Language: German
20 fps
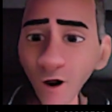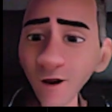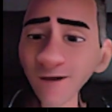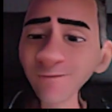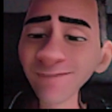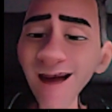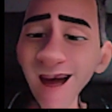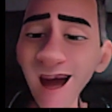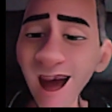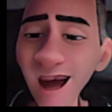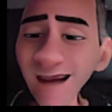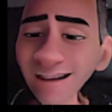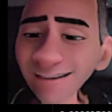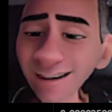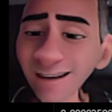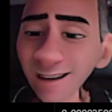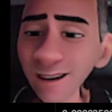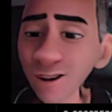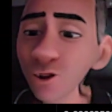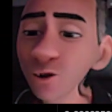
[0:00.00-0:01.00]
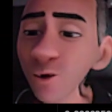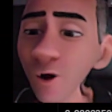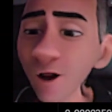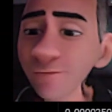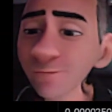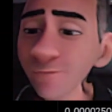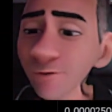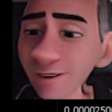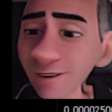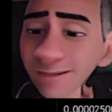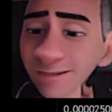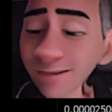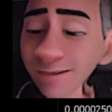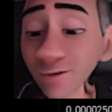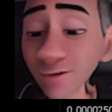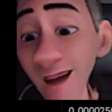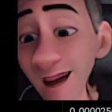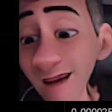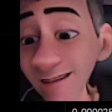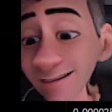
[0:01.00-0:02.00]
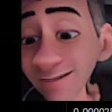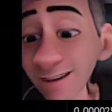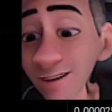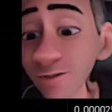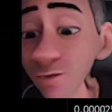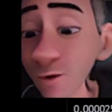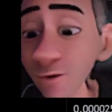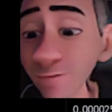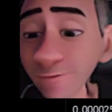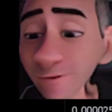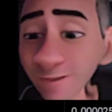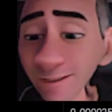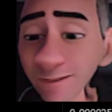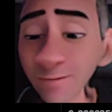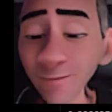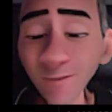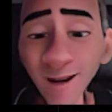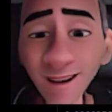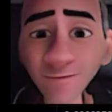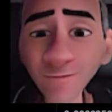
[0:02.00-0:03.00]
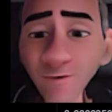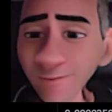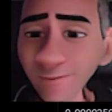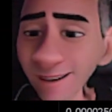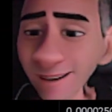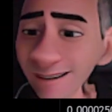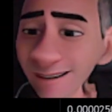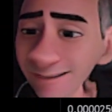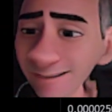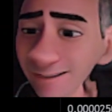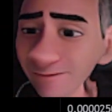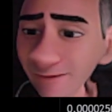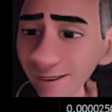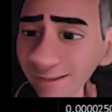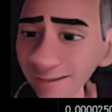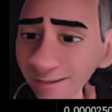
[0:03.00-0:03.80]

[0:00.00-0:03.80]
andere durchführenden oder anderen durchführenden Plattformen gelistet werden,